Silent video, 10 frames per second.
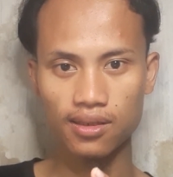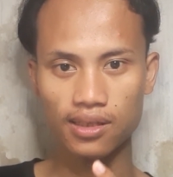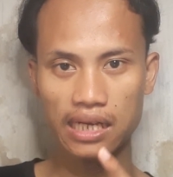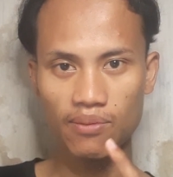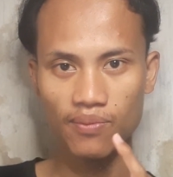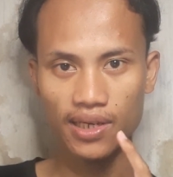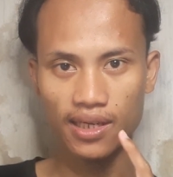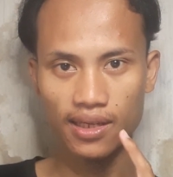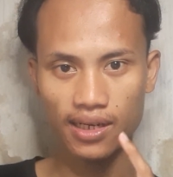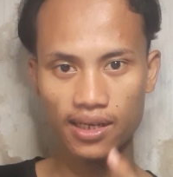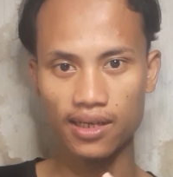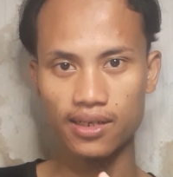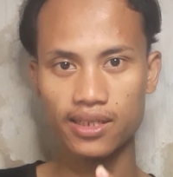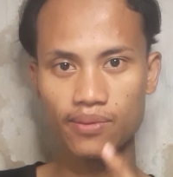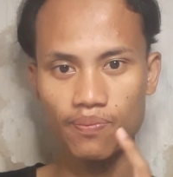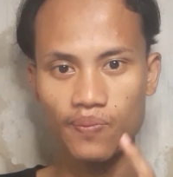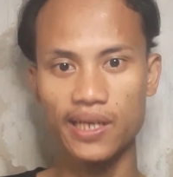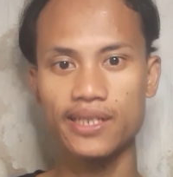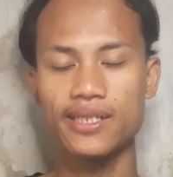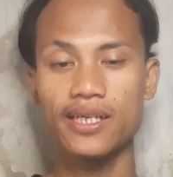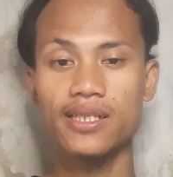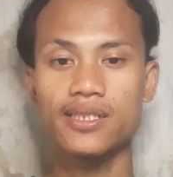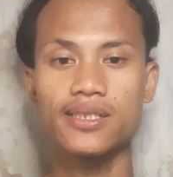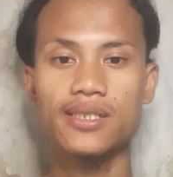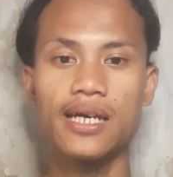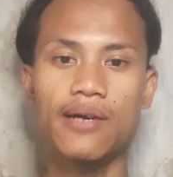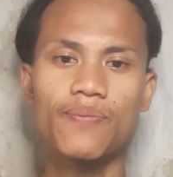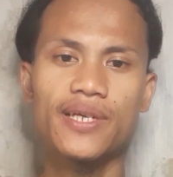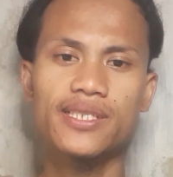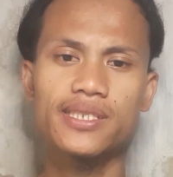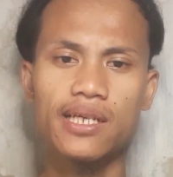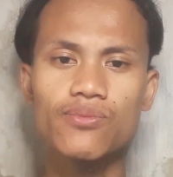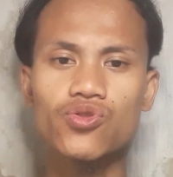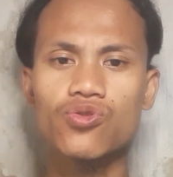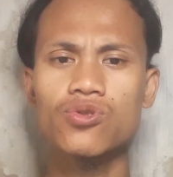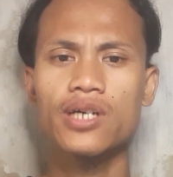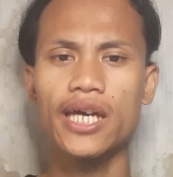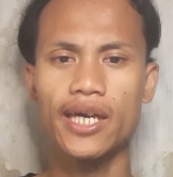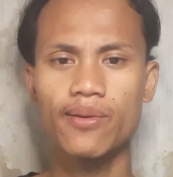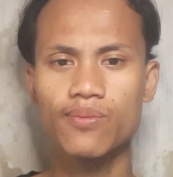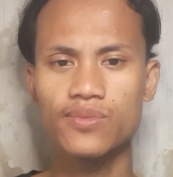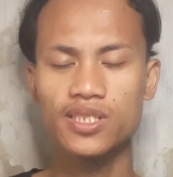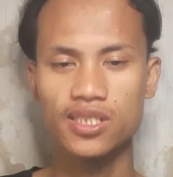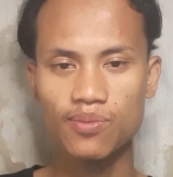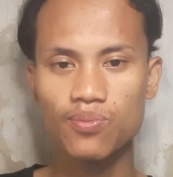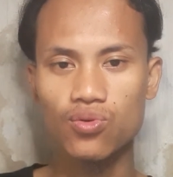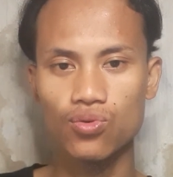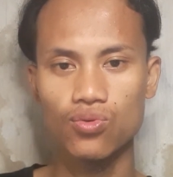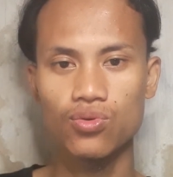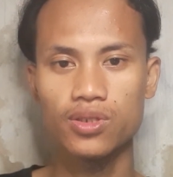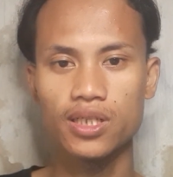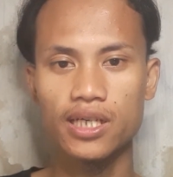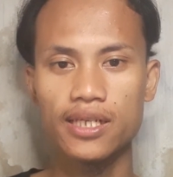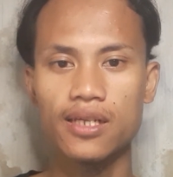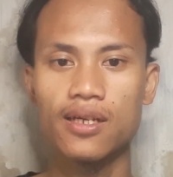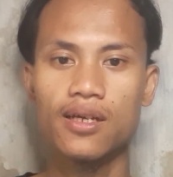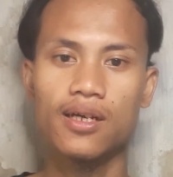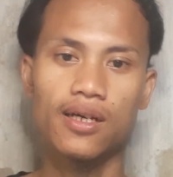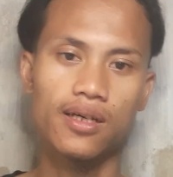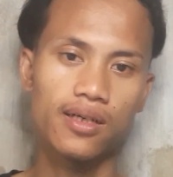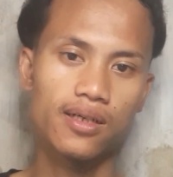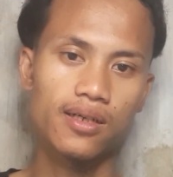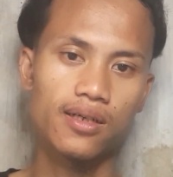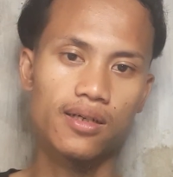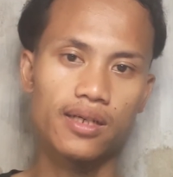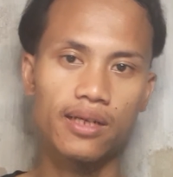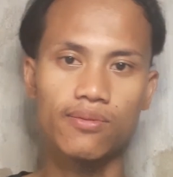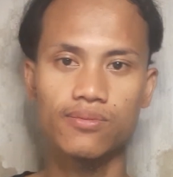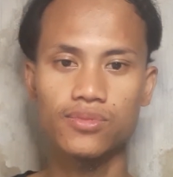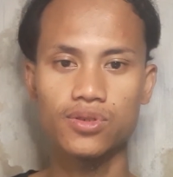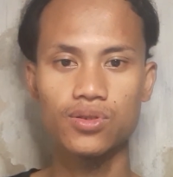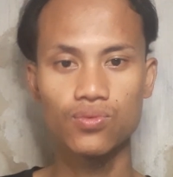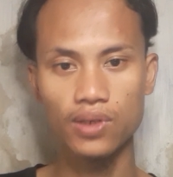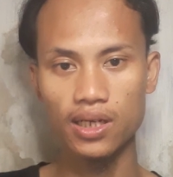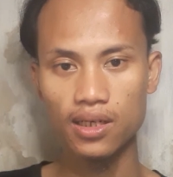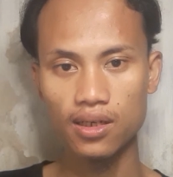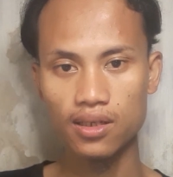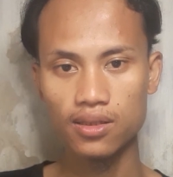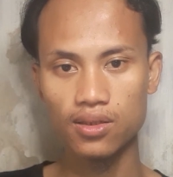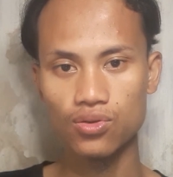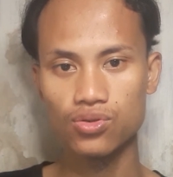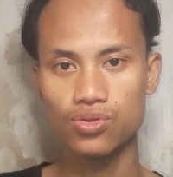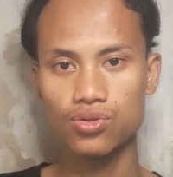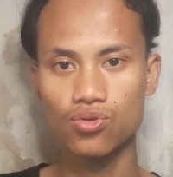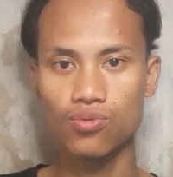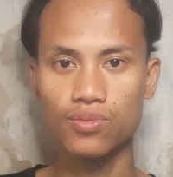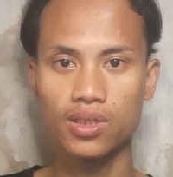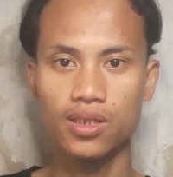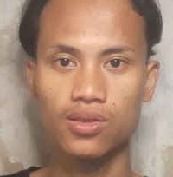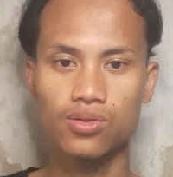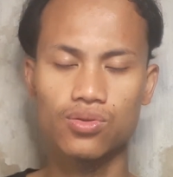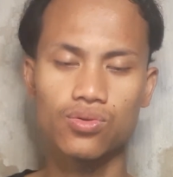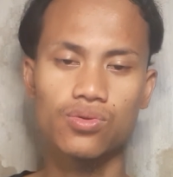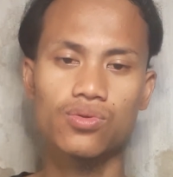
kamera depan dari HP Samsung M10 dengan uh, RAM 2 terus roomnya itu